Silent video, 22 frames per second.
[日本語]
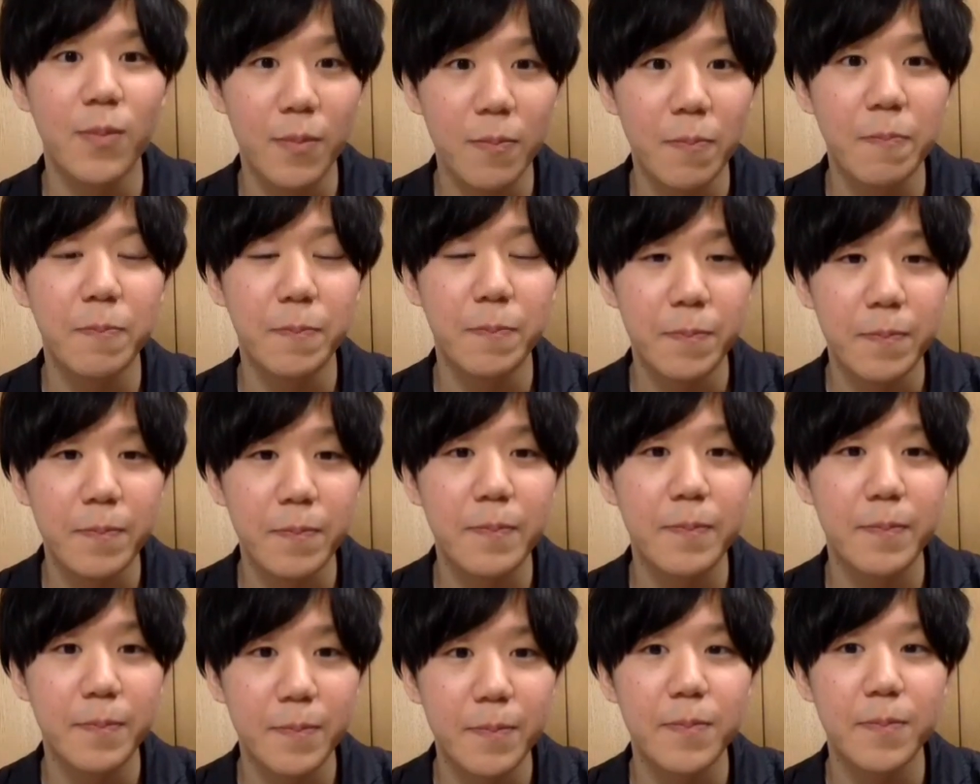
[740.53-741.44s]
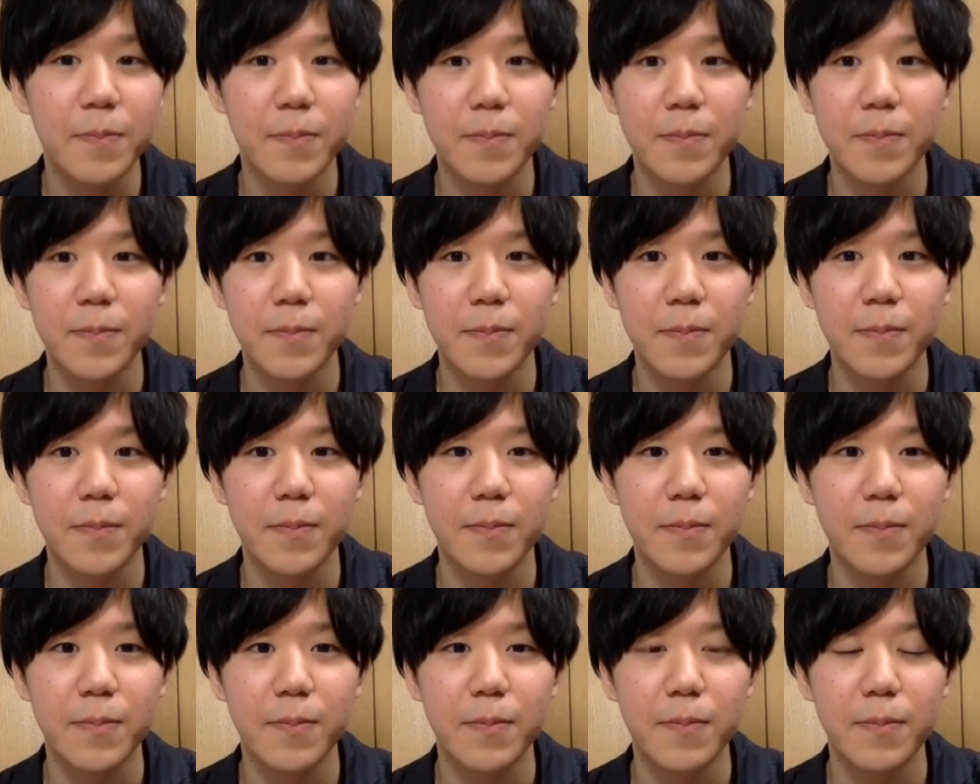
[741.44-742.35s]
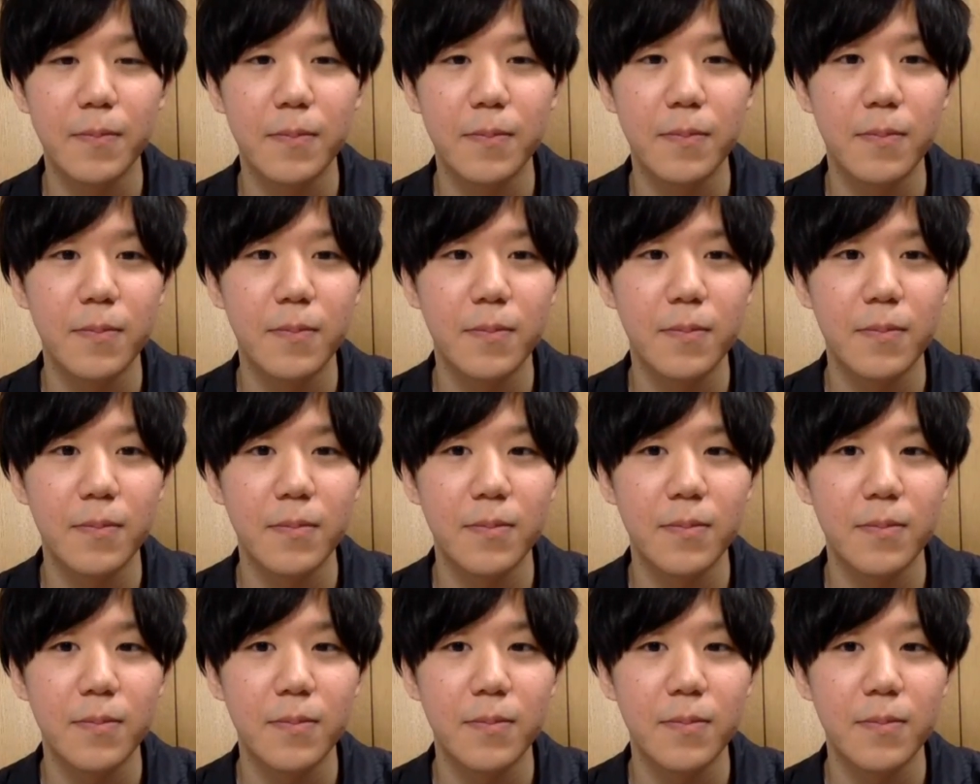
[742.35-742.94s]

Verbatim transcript: なんか、やっぱ